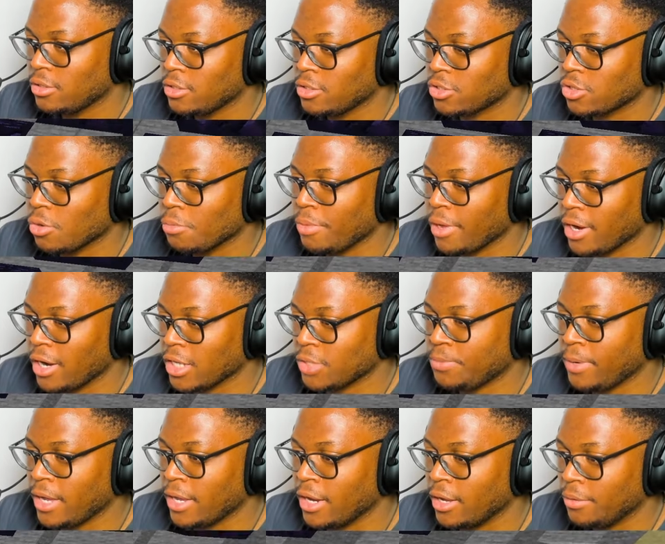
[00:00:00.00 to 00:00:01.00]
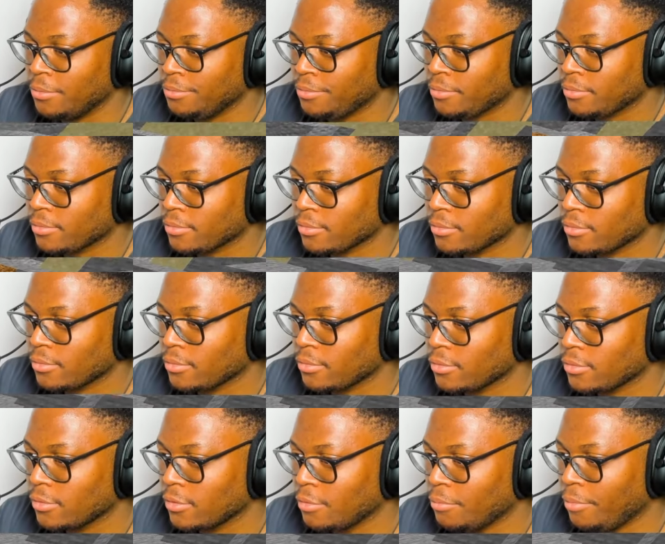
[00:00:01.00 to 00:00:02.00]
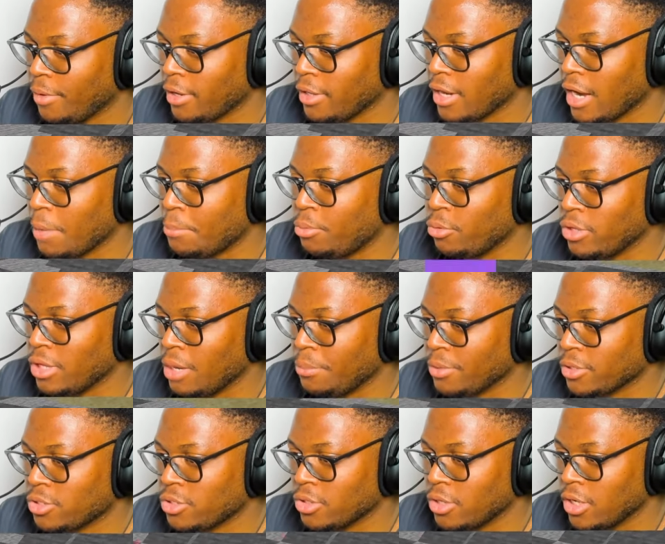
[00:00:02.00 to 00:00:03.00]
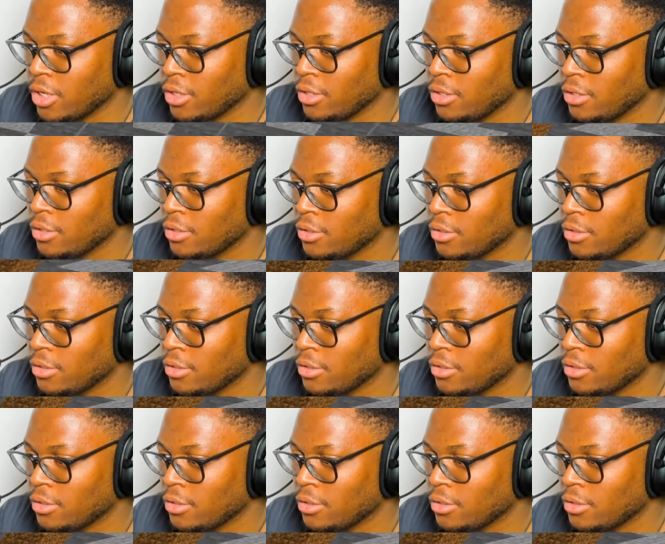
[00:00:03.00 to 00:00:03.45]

Scompare la spada. Prenderai a pugni le persone?